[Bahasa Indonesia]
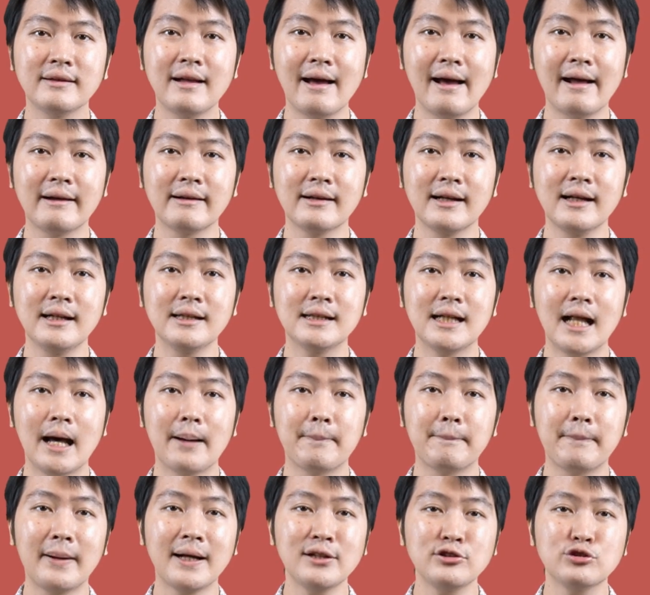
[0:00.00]
dana
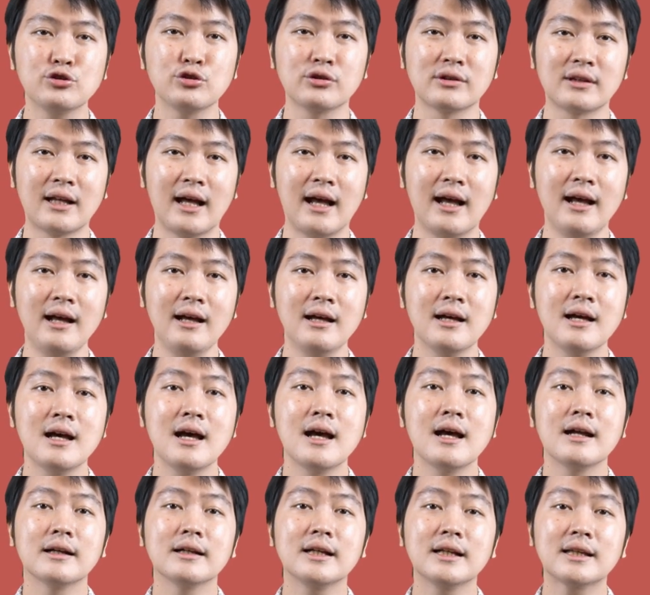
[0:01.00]
8 juta
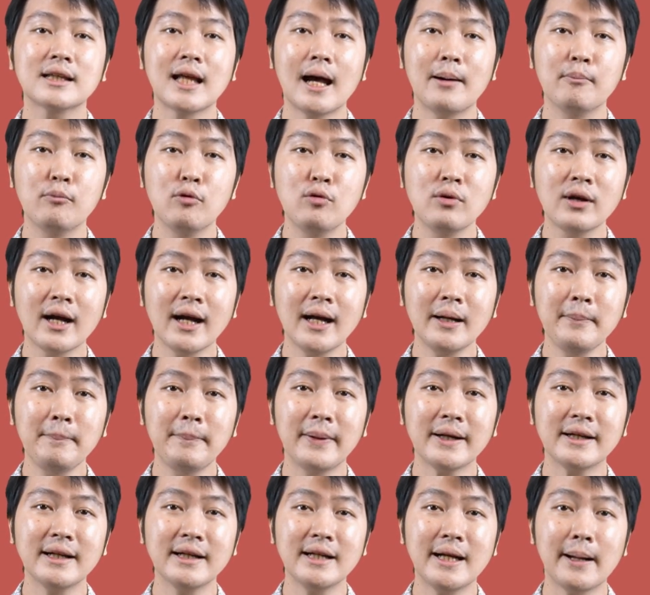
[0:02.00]
ditabungkan
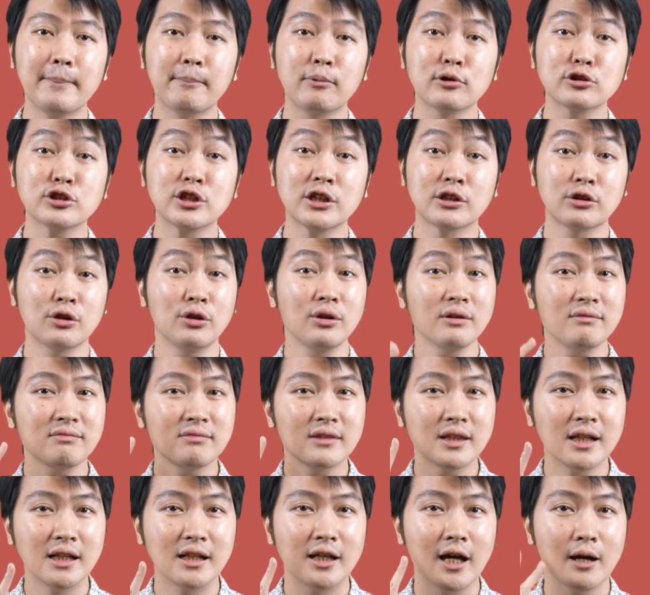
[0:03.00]
pada deposito
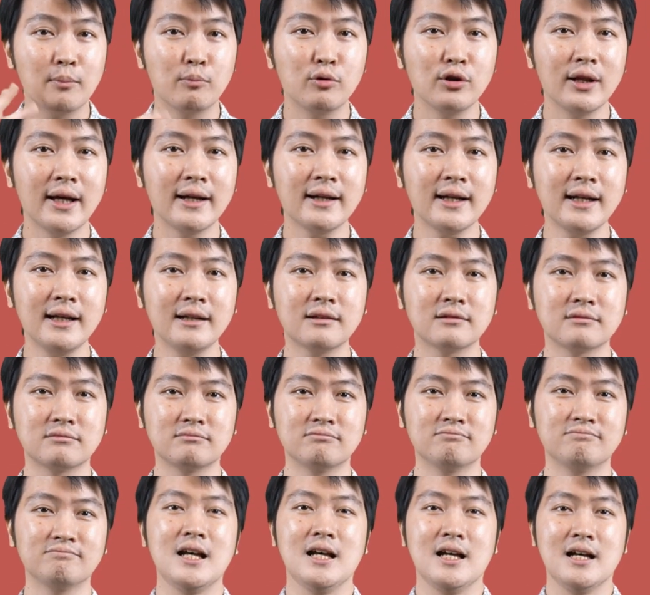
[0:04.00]
3 bulanan.
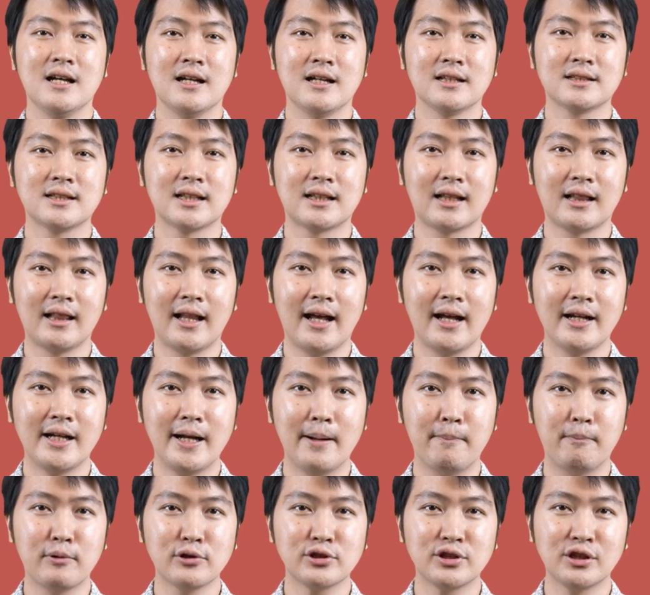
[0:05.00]
Setelah
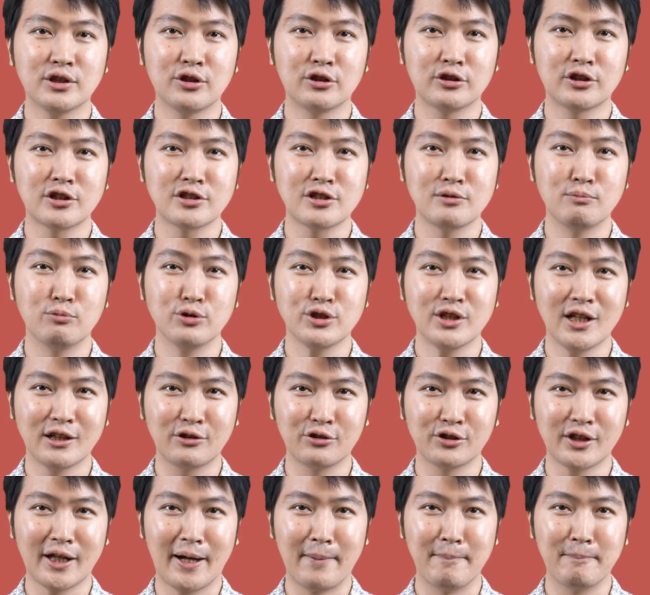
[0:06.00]
deposito tersebut
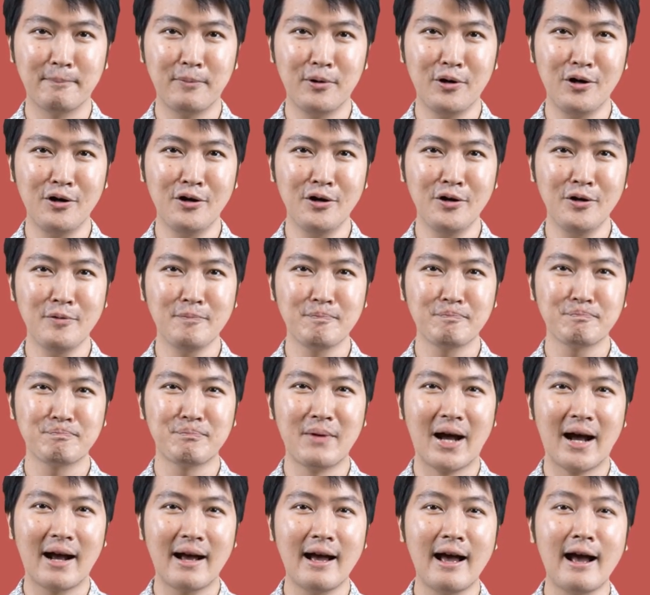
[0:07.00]
jatuh tempo,
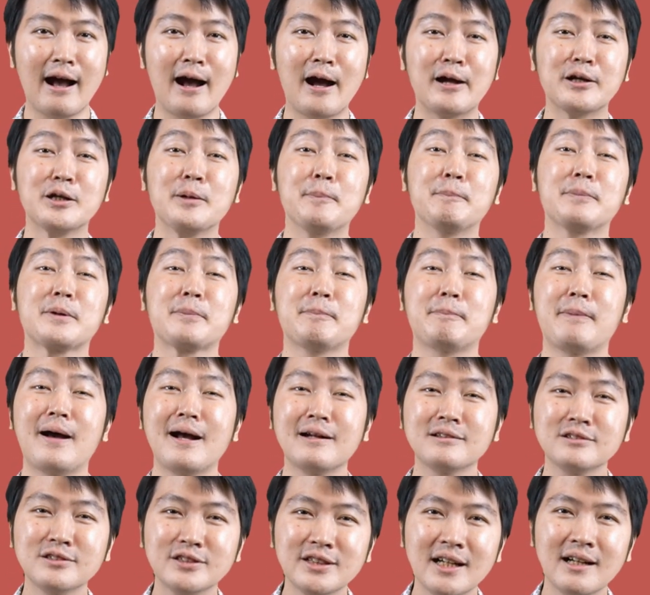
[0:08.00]
maka akan
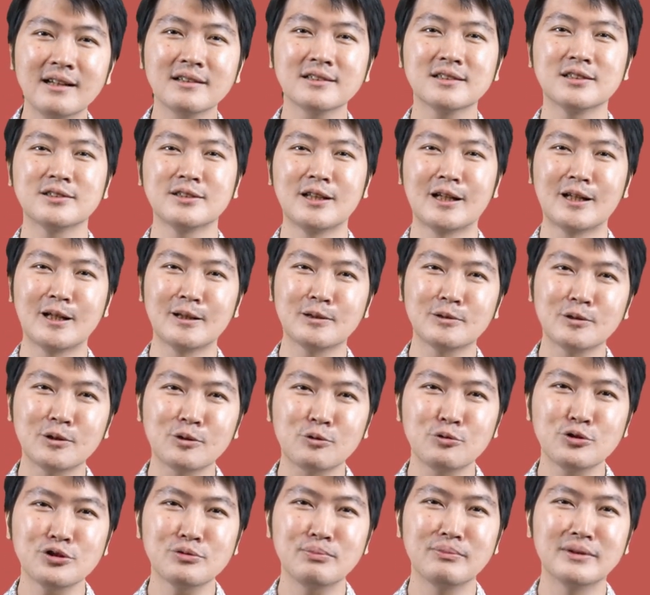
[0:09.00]
diperpanjang secara
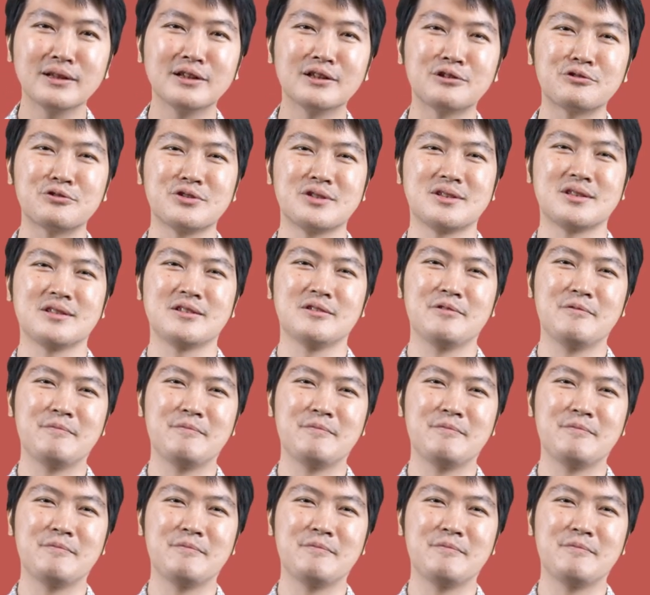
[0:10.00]
terus-menerus.